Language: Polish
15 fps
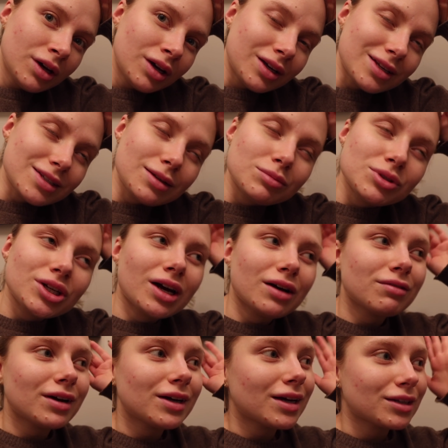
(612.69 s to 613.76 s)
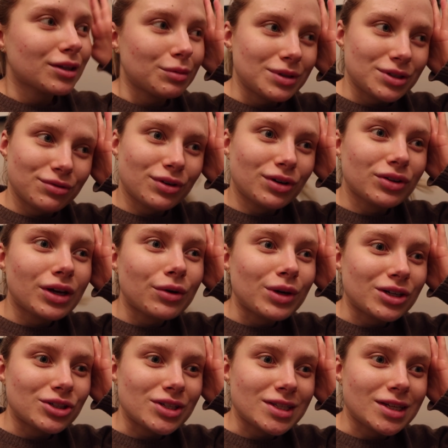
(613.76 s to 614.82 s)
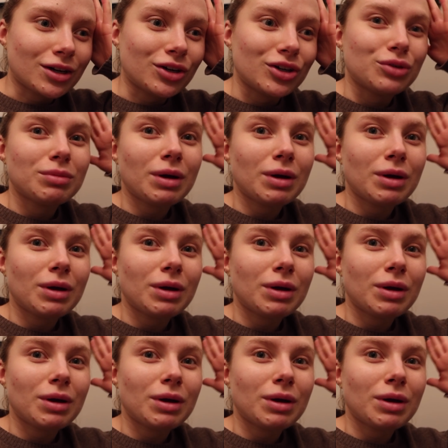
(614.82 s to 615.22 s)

Jestem ciekawa, jak to będzie wyglądało, jak się zagoi.